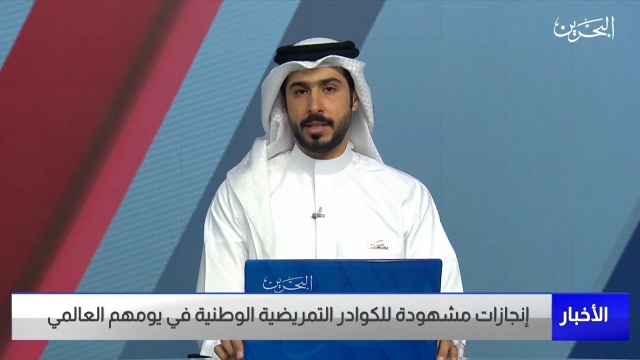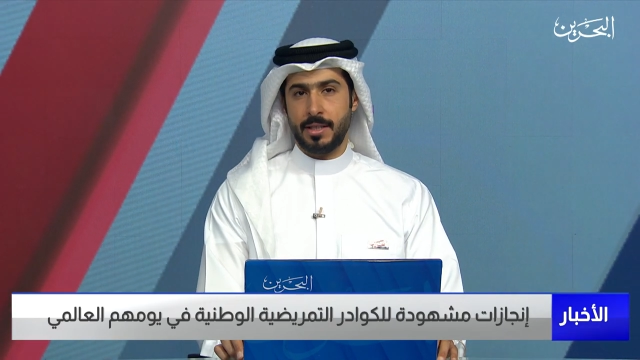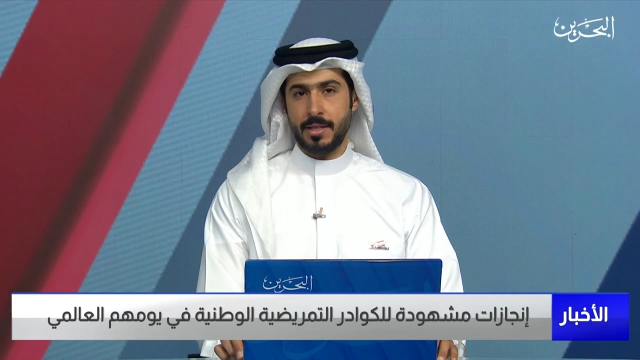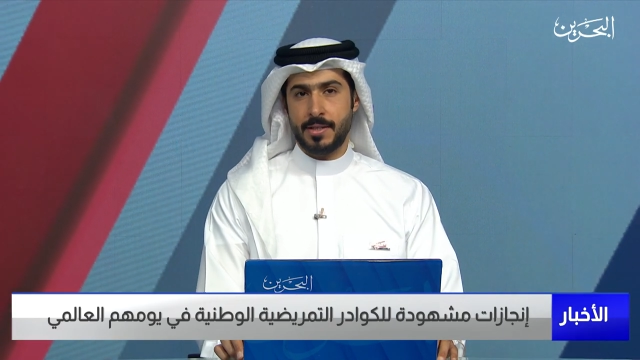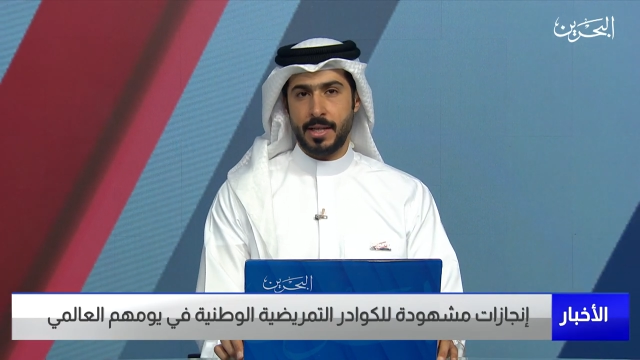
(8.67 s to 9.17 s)

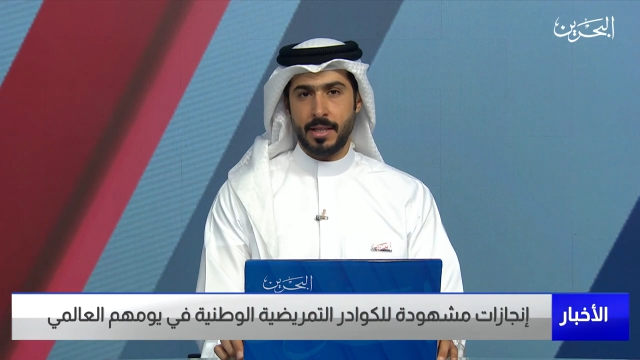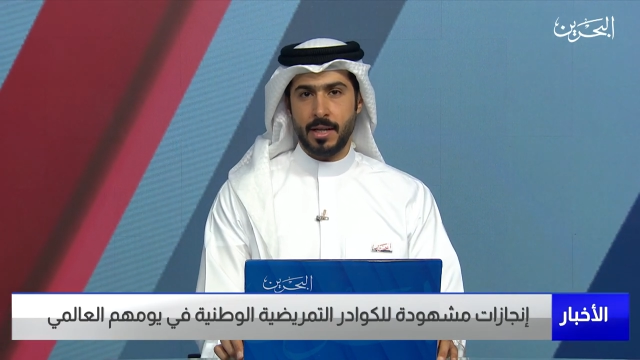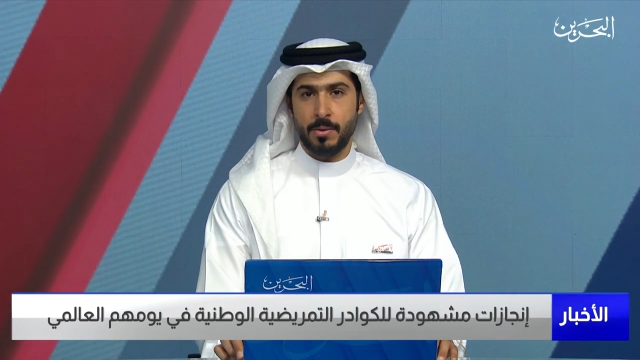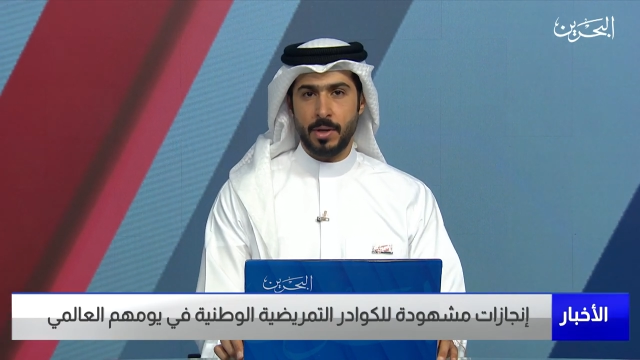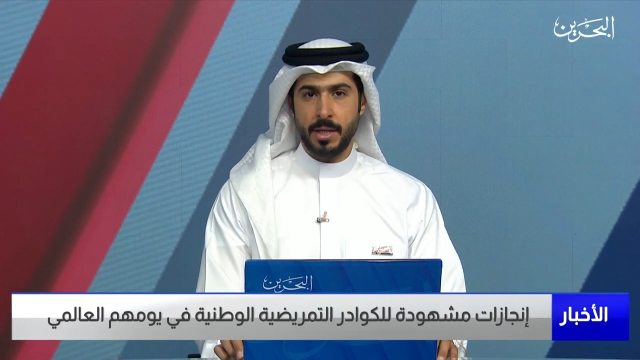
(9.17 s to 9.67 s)

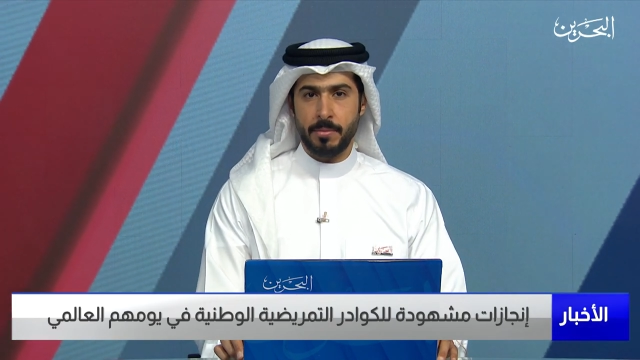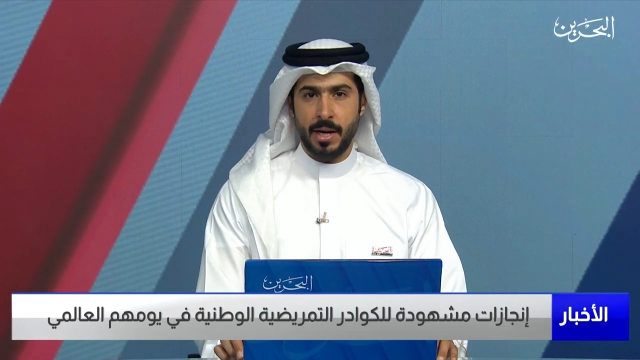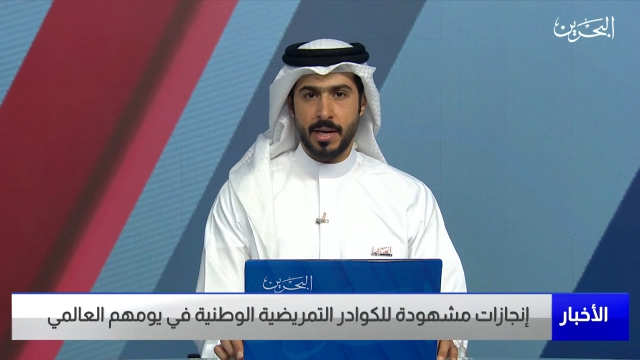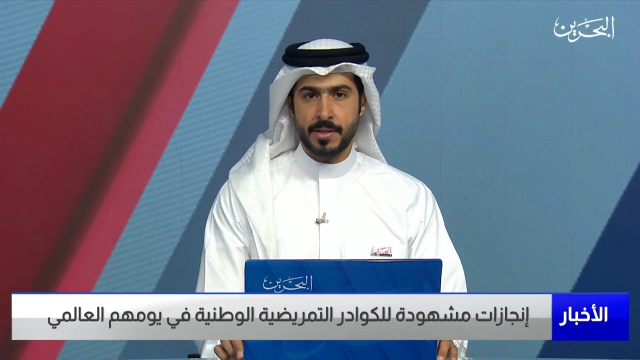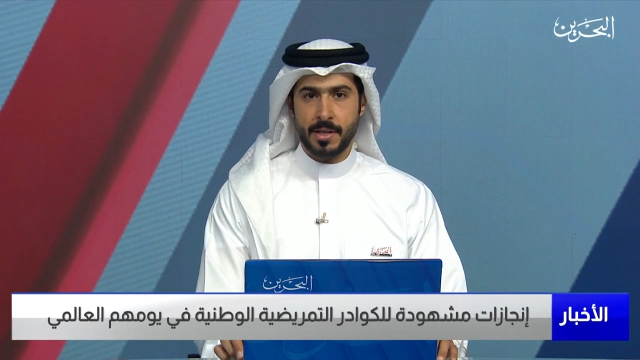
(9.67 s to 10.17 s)
السيدة وهيبة
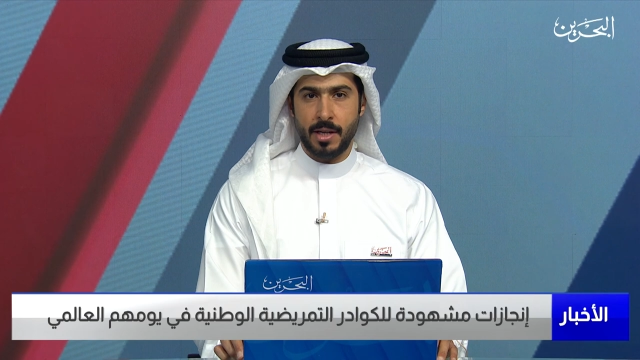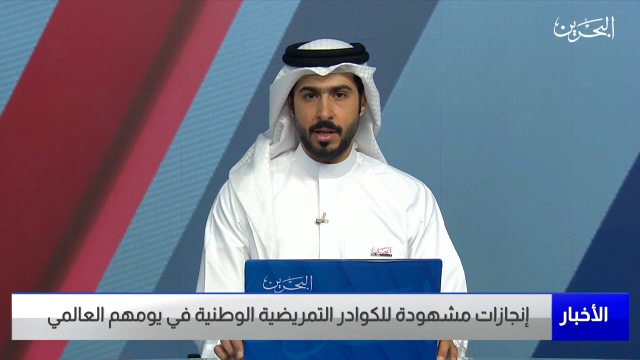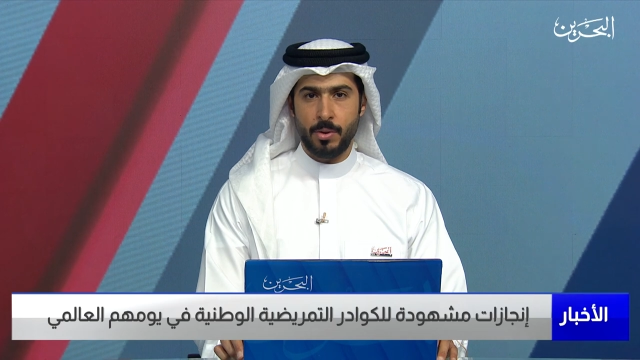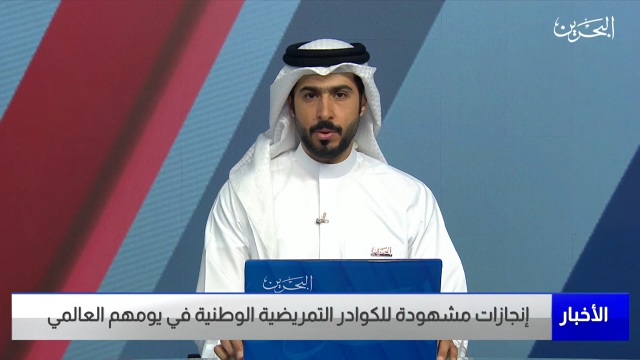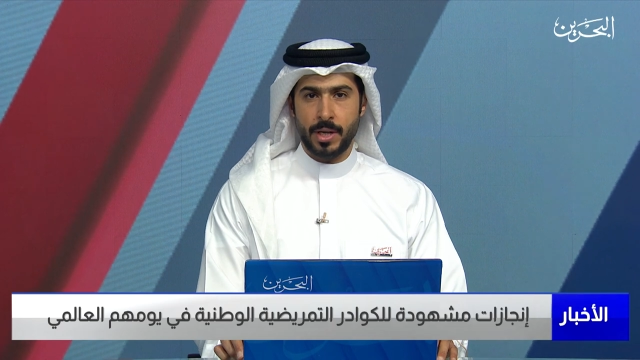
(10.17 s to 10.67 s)
حسن
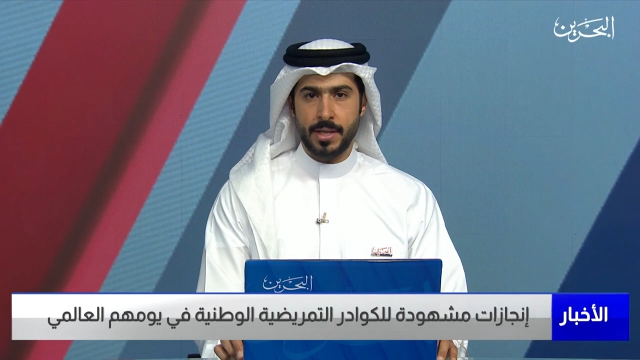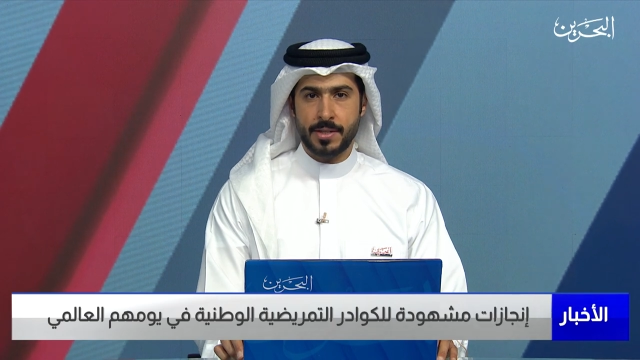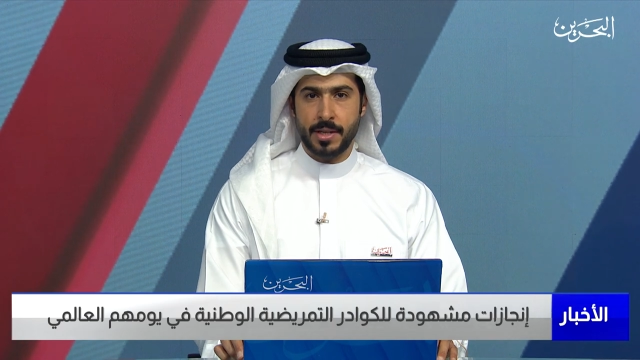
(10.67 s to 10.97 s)
الحلو رئيس